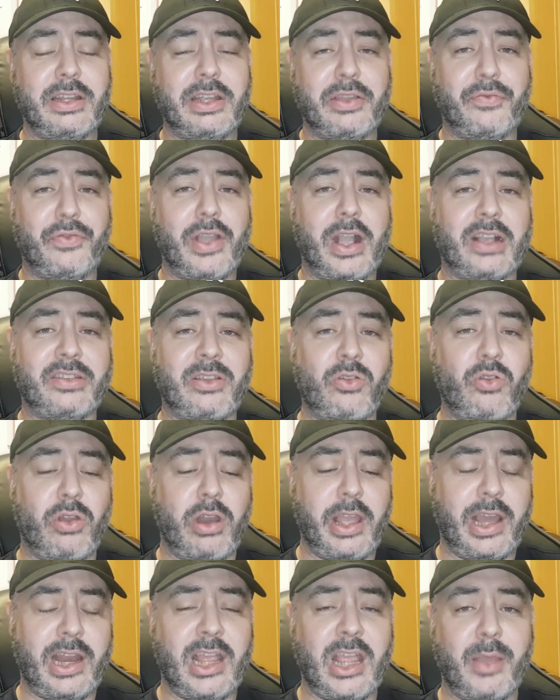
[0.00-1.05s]
y fui a casa de un
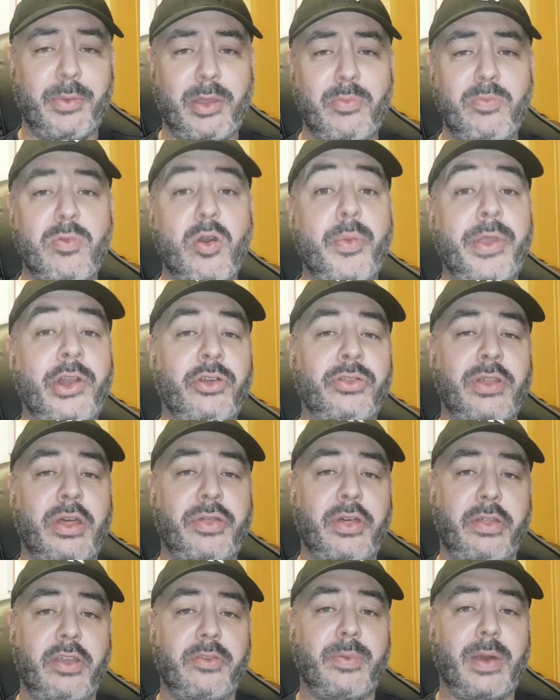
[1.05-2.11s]
colega, le llevé un bobinón de
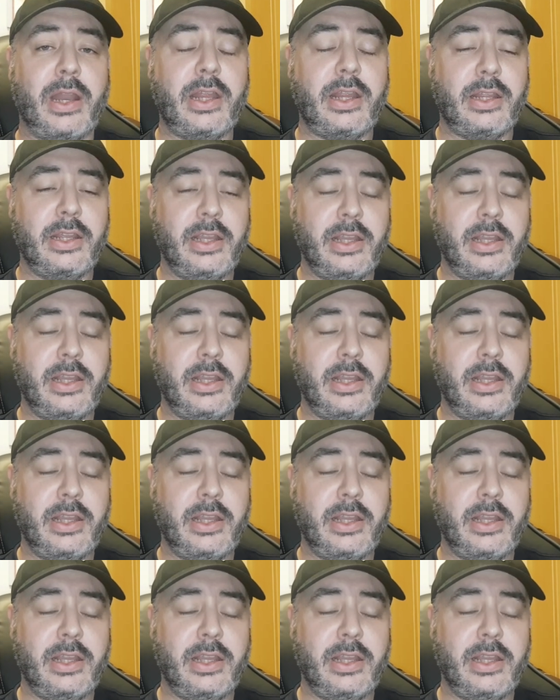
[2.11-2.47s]
CDs, ¿vale?